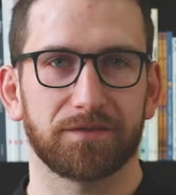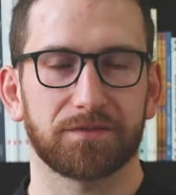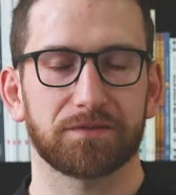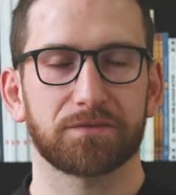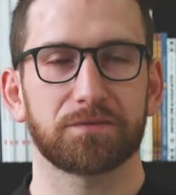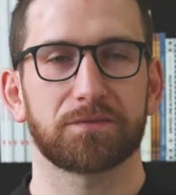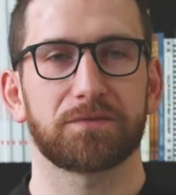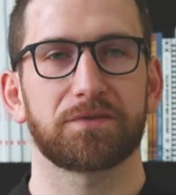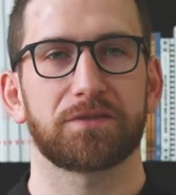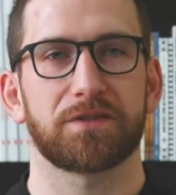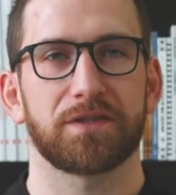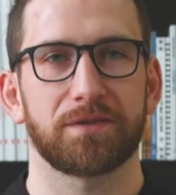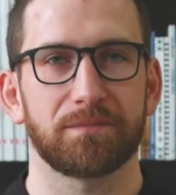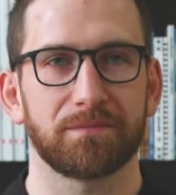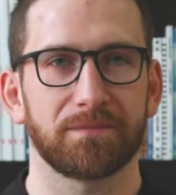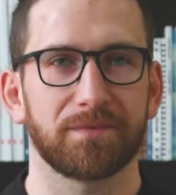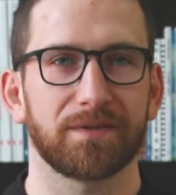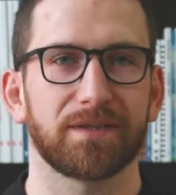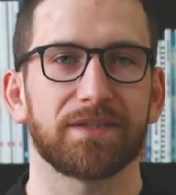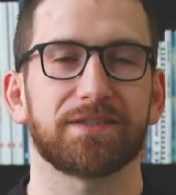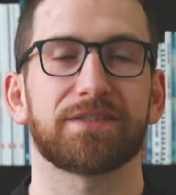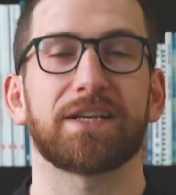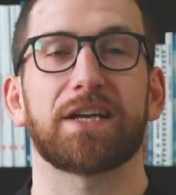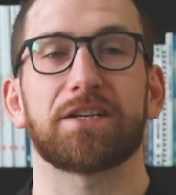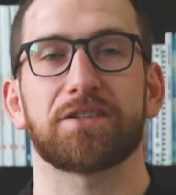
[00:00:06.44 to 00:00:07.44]
związku z
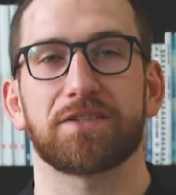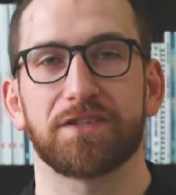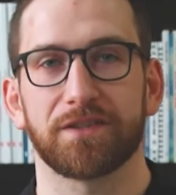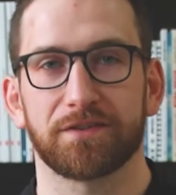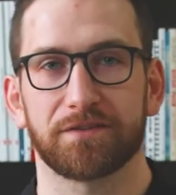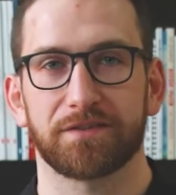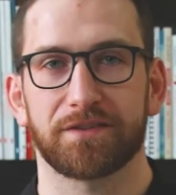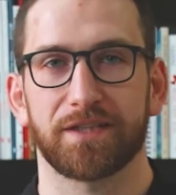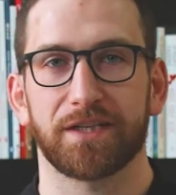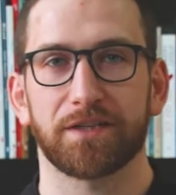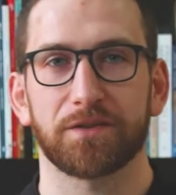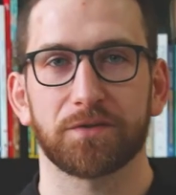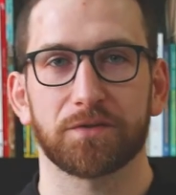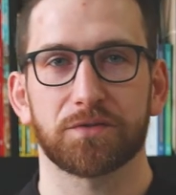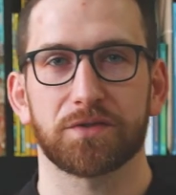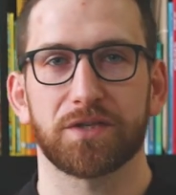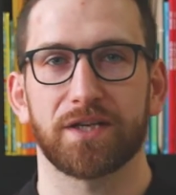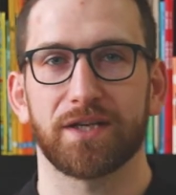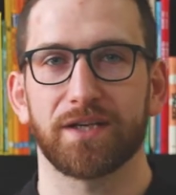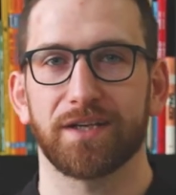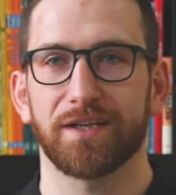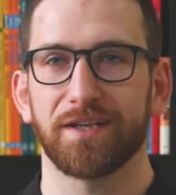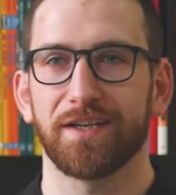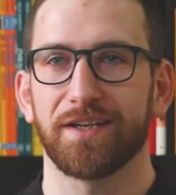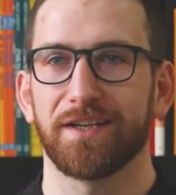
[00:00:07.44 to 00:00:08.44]
czym zacznę od tego,
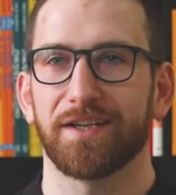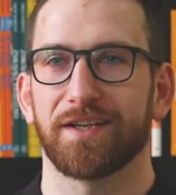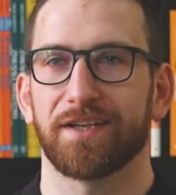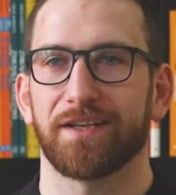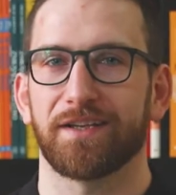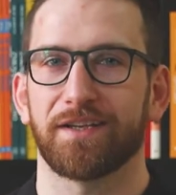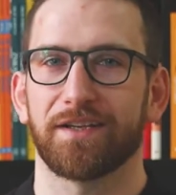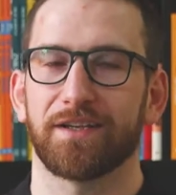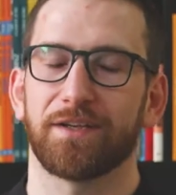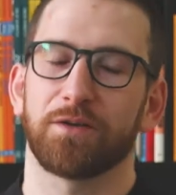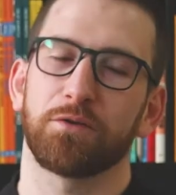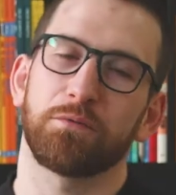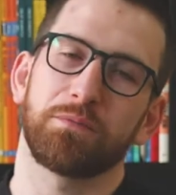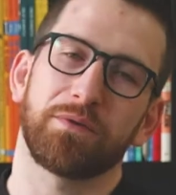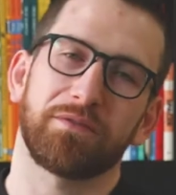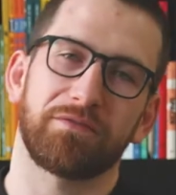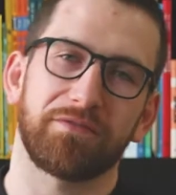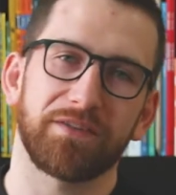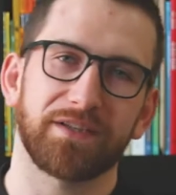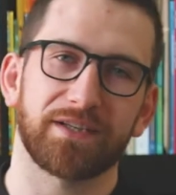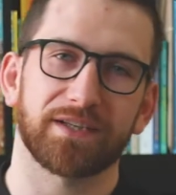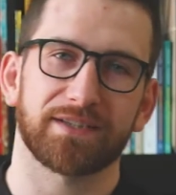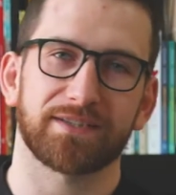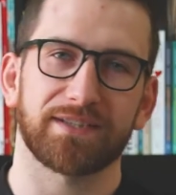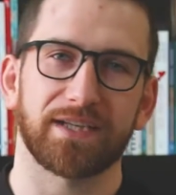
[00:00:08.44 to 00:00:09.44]
że e, lubię
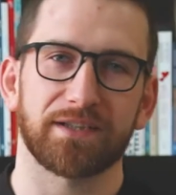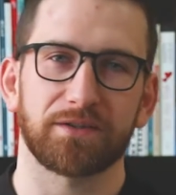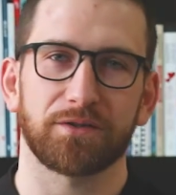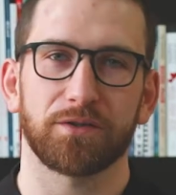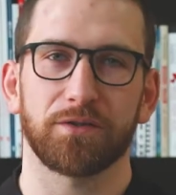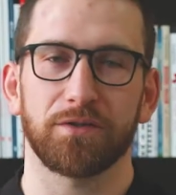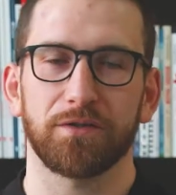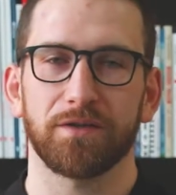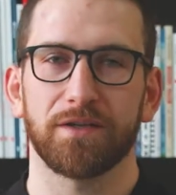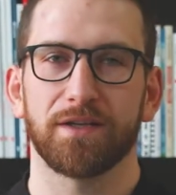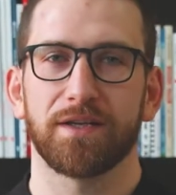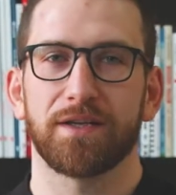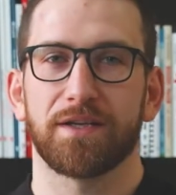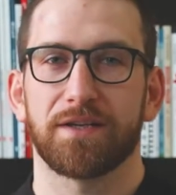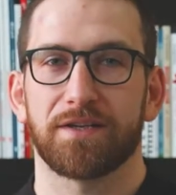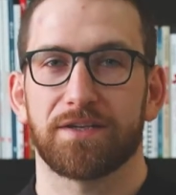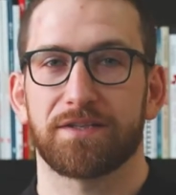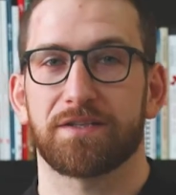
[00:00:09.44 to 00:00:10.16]
Fikę za to,